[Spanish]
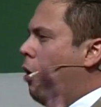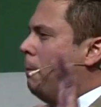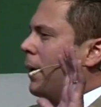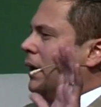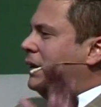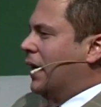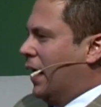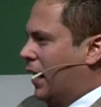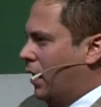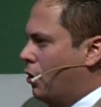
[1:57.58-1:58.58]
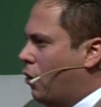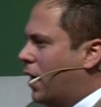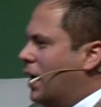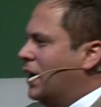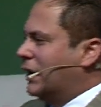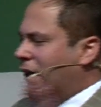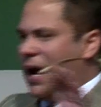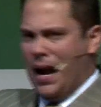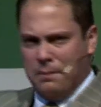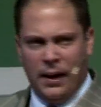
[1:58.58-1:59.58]
comprender lo que
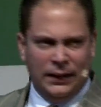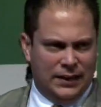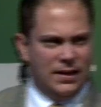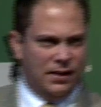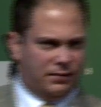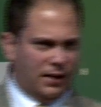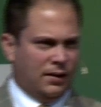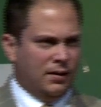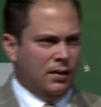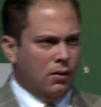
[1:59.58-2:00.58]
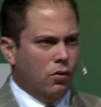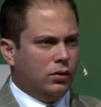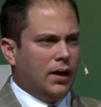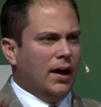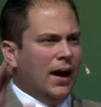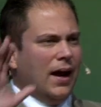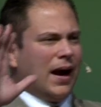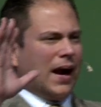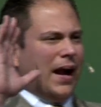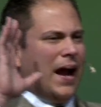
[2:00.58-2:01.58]
literalmente dice. Usted
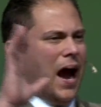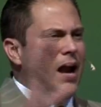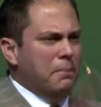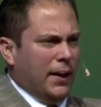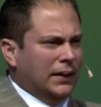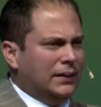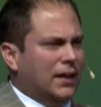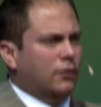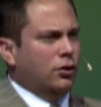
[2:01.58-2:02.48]
realmente